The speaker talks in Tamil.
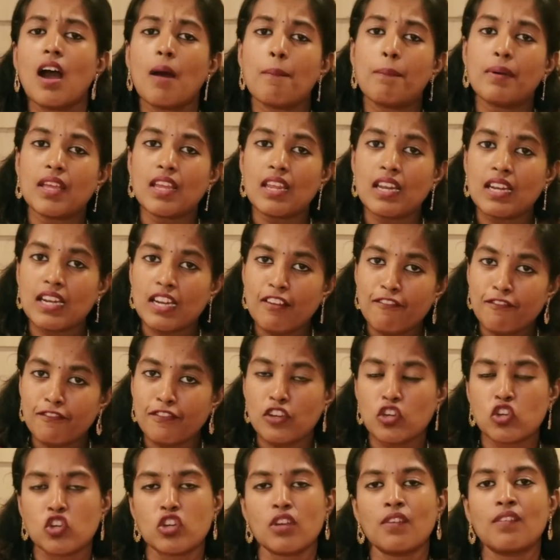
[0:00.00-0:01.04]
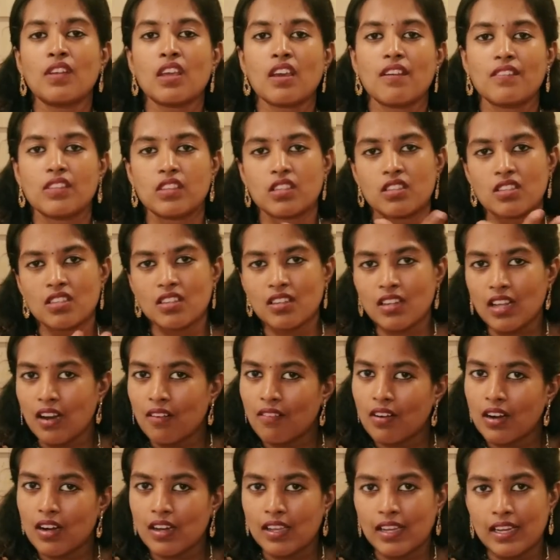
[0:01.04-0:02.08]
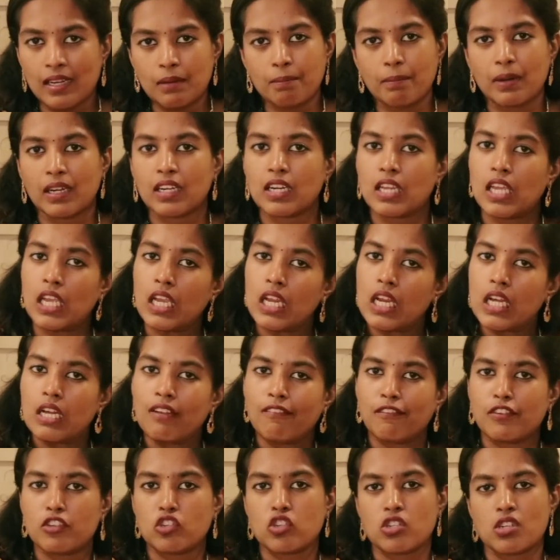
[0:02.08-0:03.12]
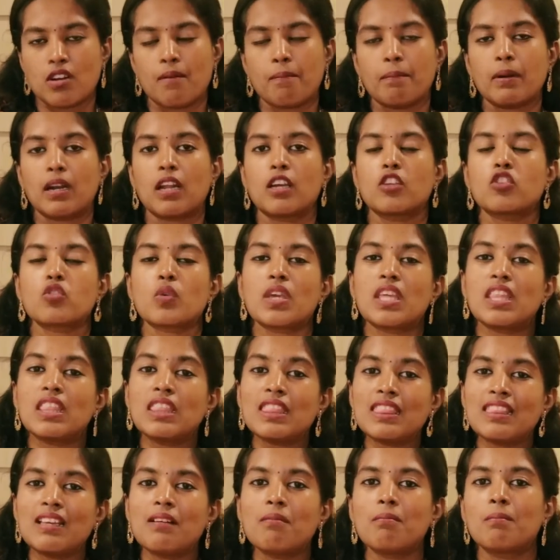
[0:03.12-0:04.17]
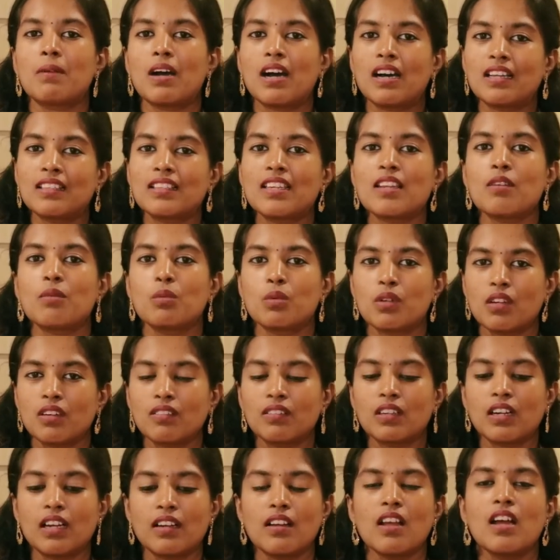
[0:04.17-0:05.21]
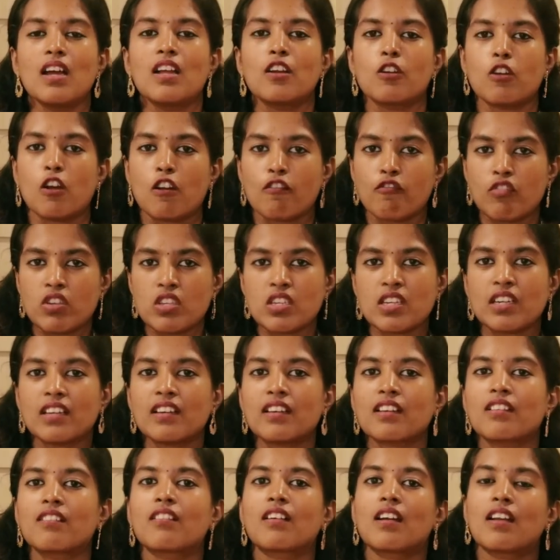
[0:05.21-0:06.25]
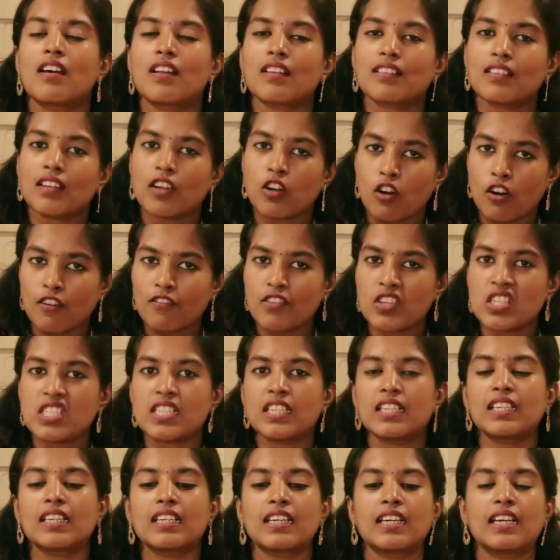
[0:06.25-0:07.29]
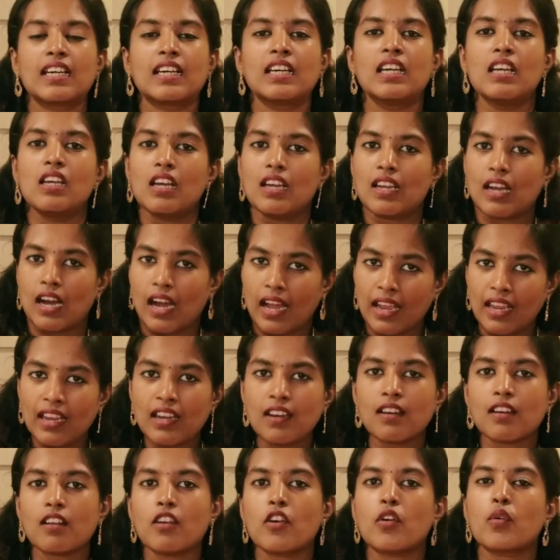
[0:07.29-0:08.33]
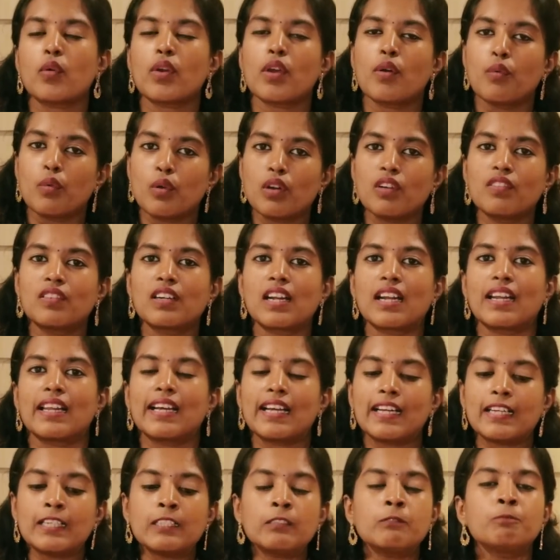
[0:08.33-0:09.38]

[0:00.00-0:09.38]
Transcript: அப்படி இல்லைனா ஃபிஷ்ஷை நீங்கள் வந்துட்டு டவா ஹீட் பண்ணி ஃபிஷ் சாப்பிட்லாம் ஸோ இந்த மாதிரி உணவுகள் நான்வெஜ் எடுக்கிறவங்களாக இருந்தால் நான்வெஜ் எடுங்க அயன் இருக்கக்கூடிய உணவுகளை